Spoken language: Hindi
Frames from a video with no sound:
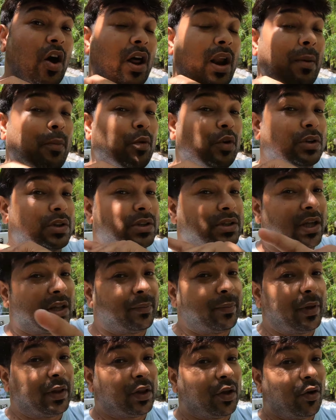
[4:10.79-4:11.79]
और आपको इसी
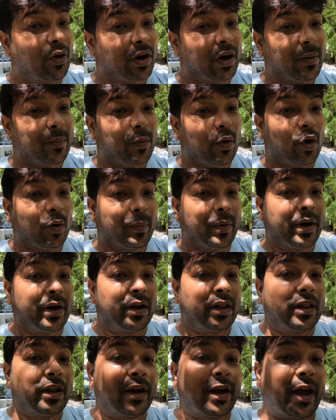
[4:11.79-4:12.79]
साथ मिलता हूँ अगले ब्लॉग में
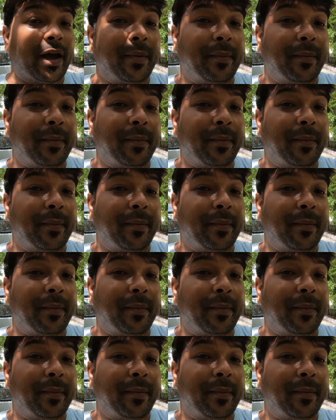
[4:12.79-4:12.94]
टिल द